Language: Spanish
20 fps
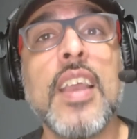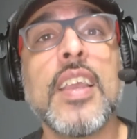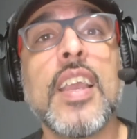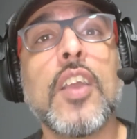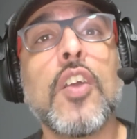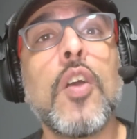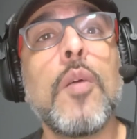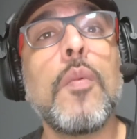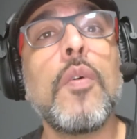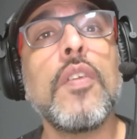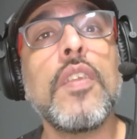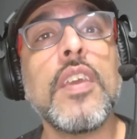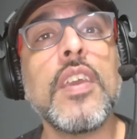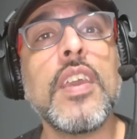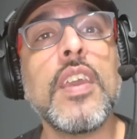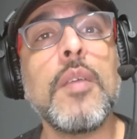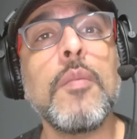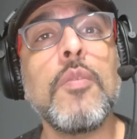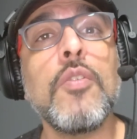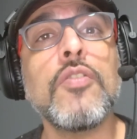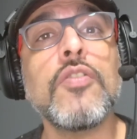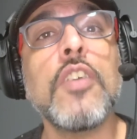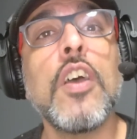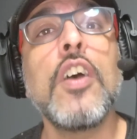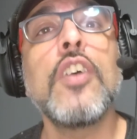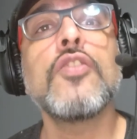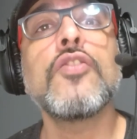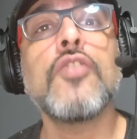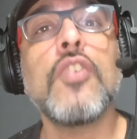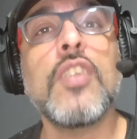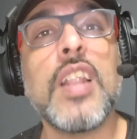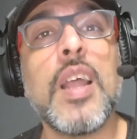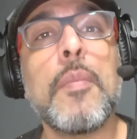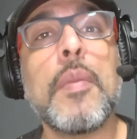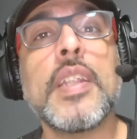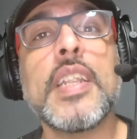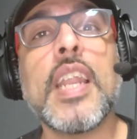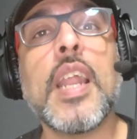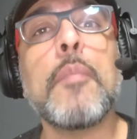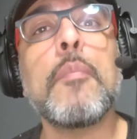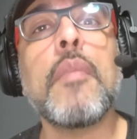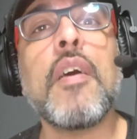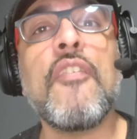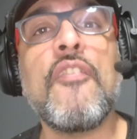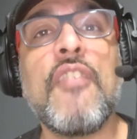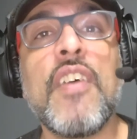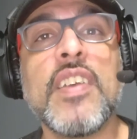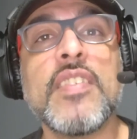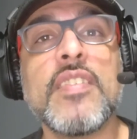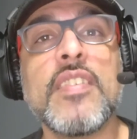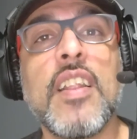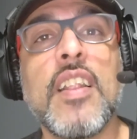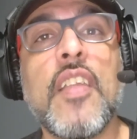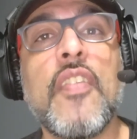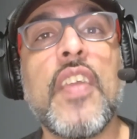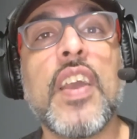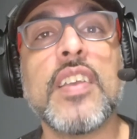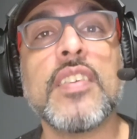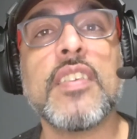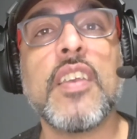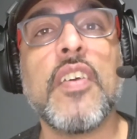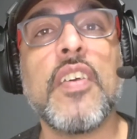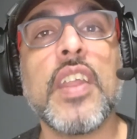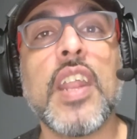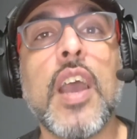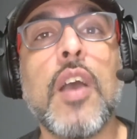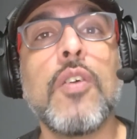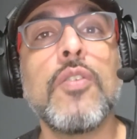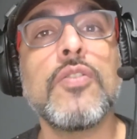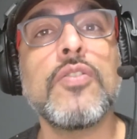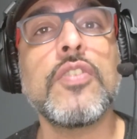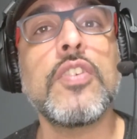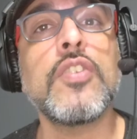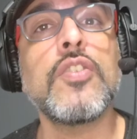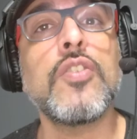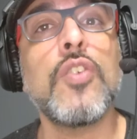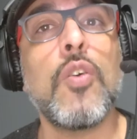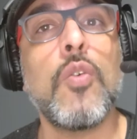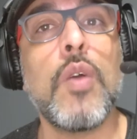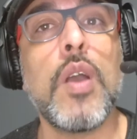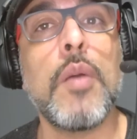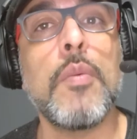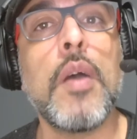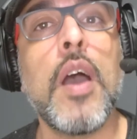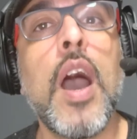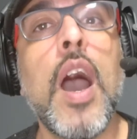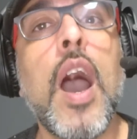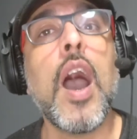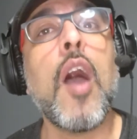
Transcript: que como dijimos son la manera más fácil de acceder a un sitio web,